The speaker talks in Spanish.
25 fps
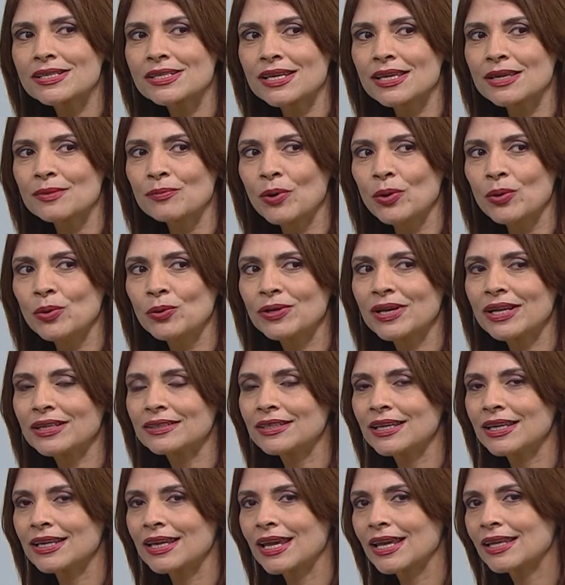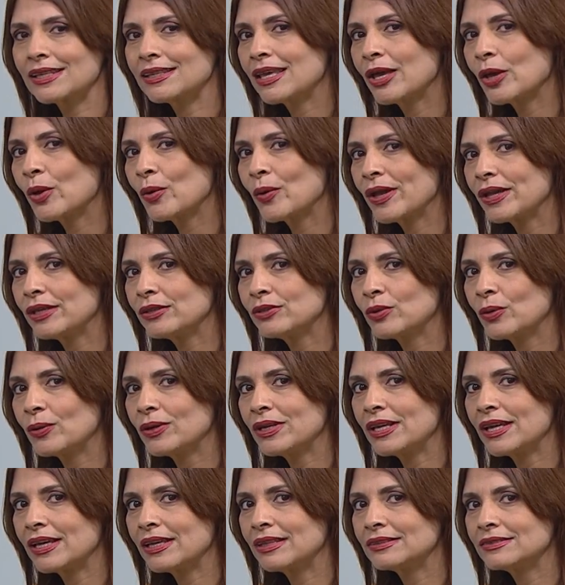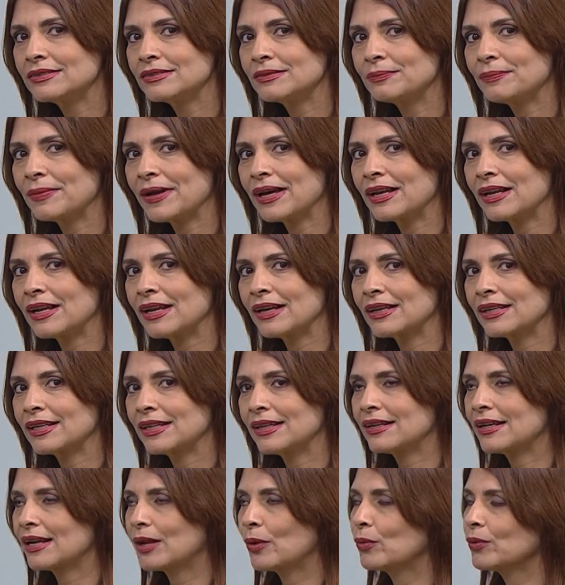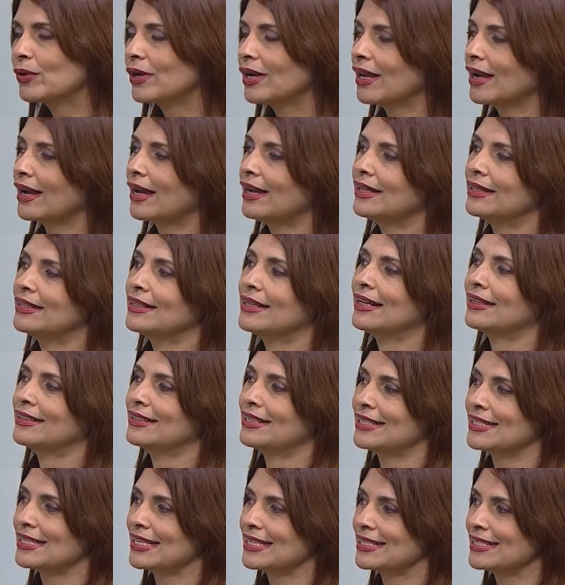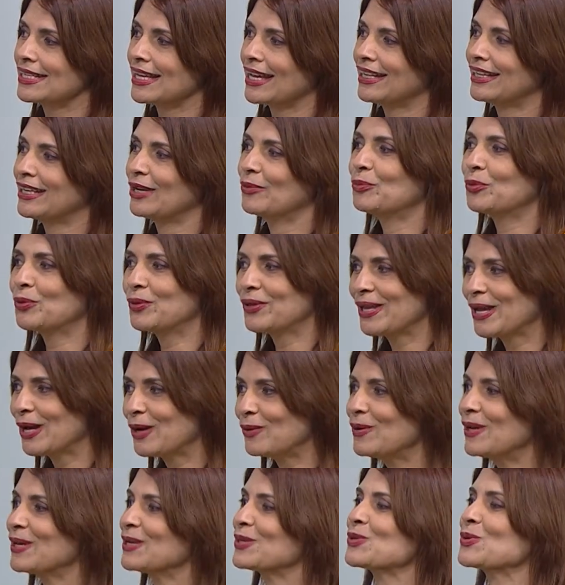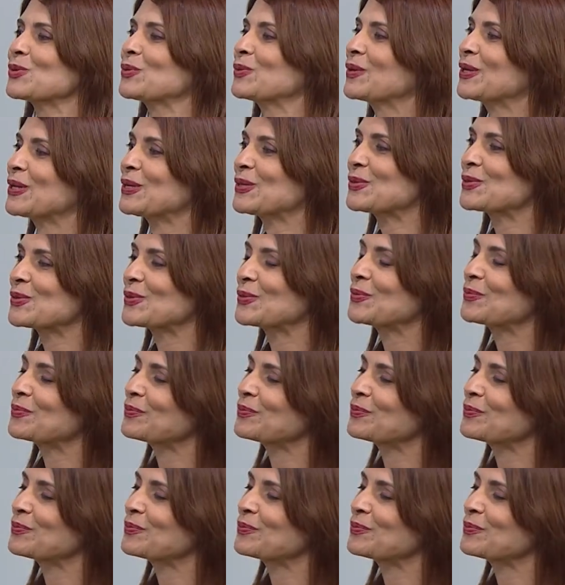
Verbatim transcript: se involucran en este evento, Lien, para que reúna la calidad necesaria. Puedes hablar sobre eso.